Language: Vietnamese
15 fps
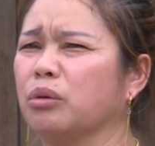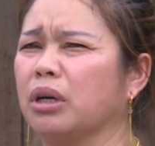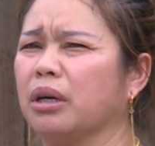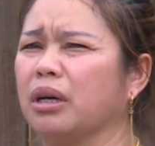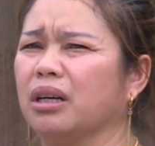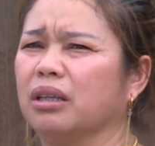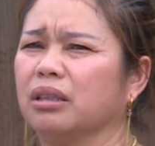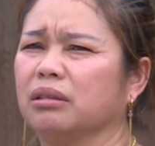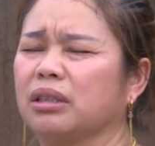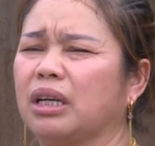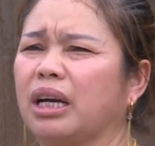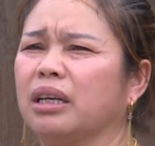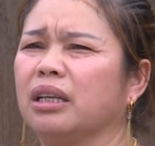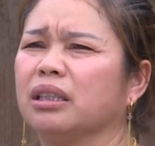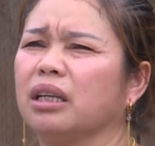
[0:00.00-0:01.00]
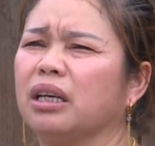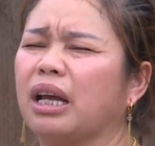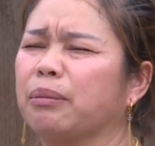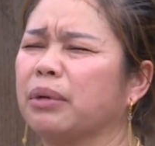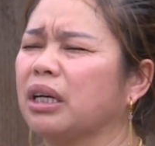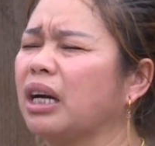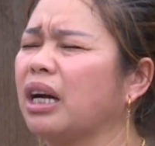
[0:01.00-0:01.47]
không ờ, ra đi đi
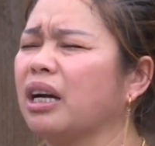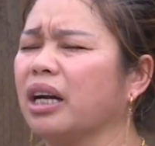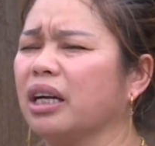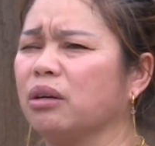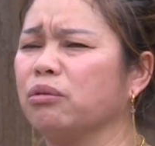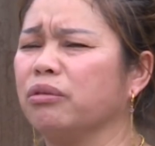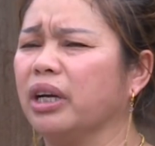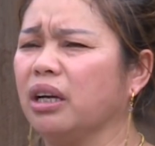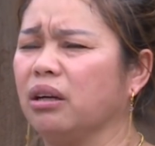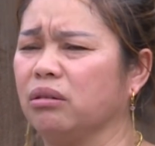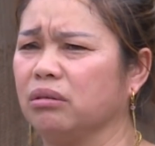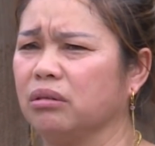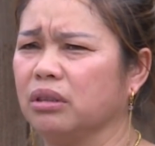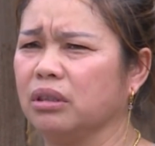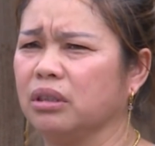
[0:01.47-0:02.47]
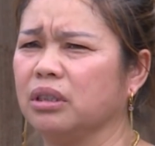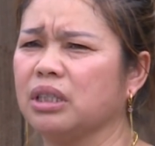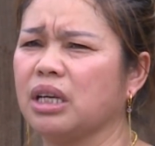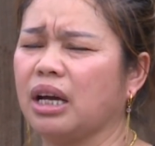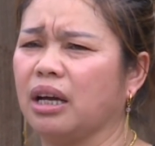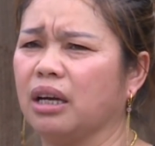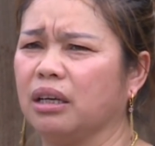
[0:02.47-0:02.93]
làm ở cả ngày không về đâu, ở
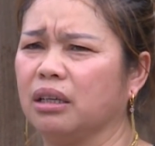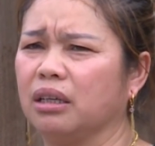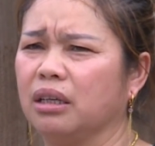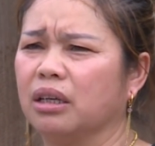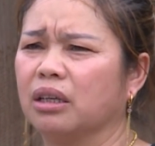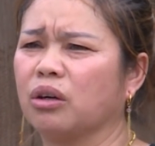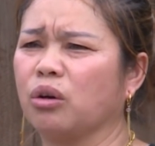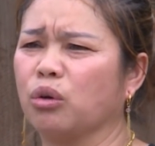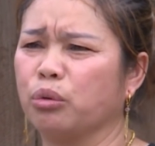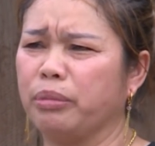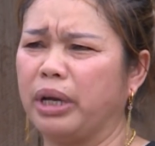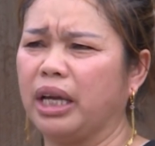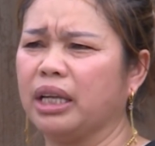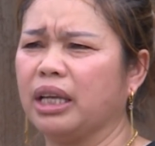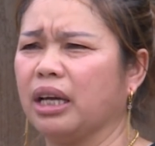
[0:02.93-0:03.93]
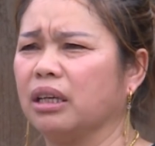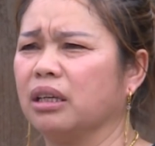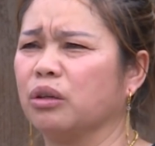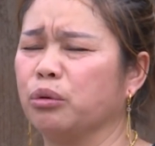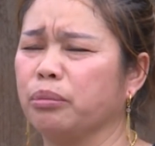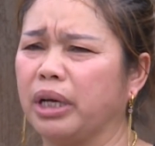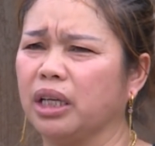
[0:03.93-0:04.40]
nhà có con bé ở nhà
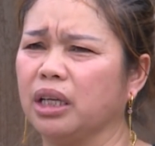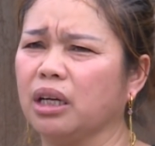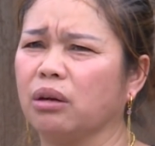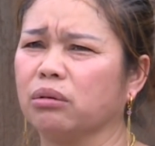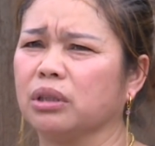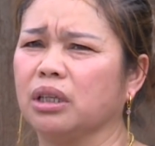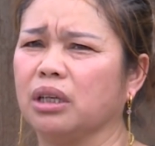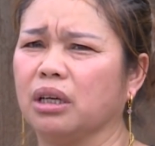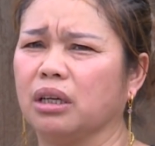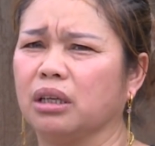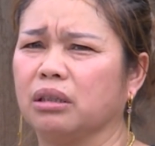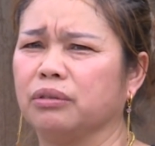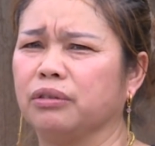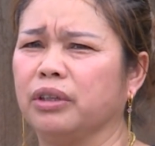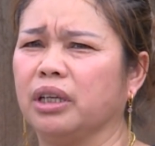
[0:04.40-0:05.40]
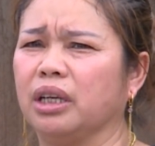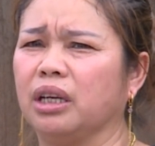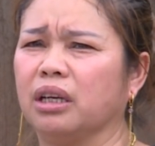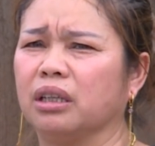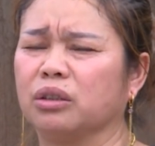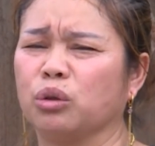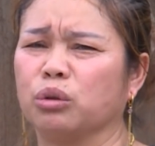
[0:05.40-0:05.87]
thì con bé đi học thì à, về
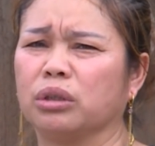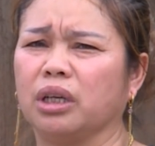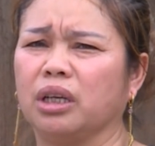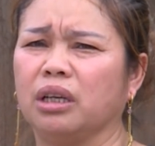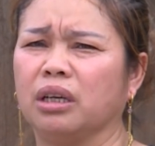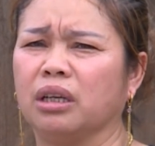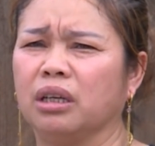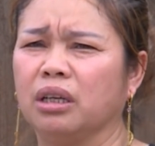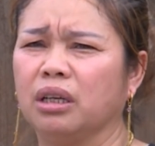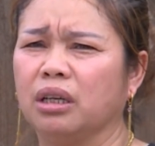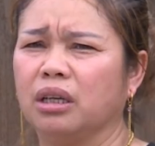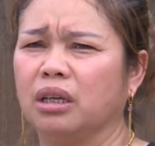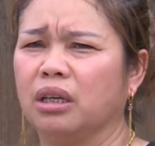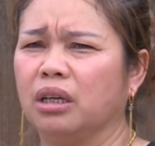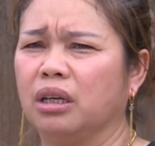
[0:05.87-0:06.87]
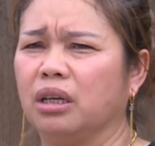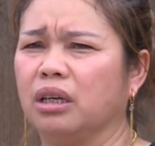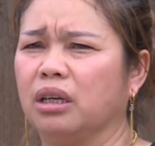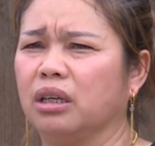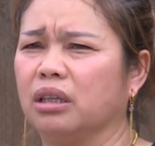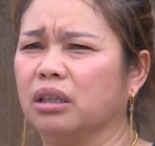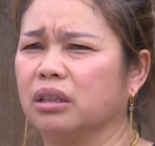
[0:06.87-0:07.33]
là chỗ thấy là
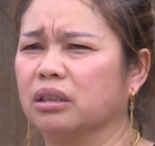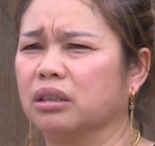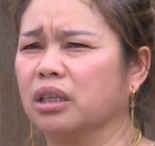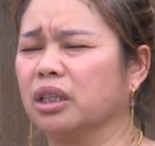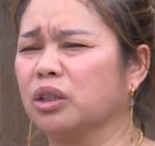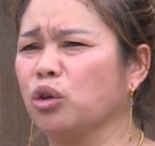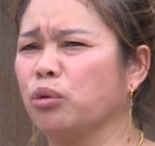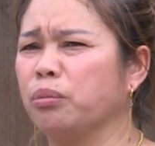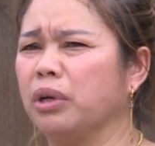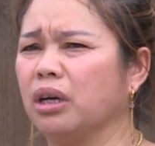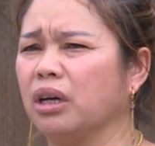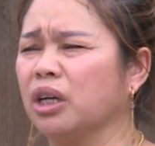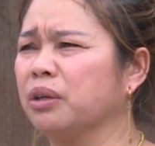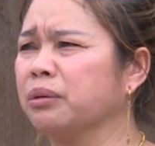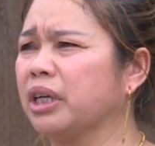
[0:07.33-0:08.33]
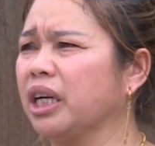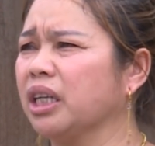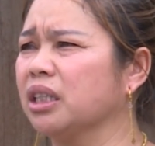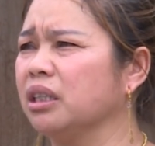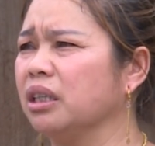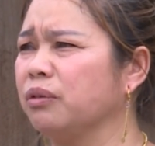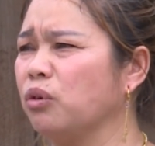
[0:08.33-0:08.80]
à, cái trộm là cày
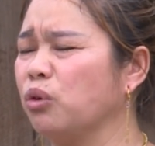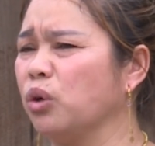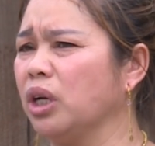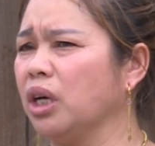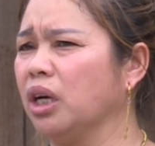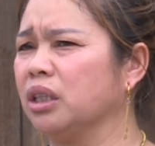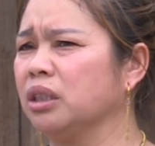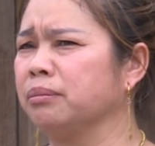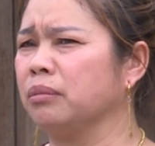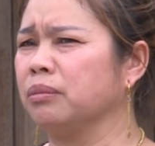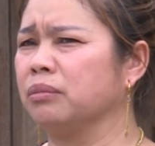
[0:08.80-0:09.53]
cửa vô là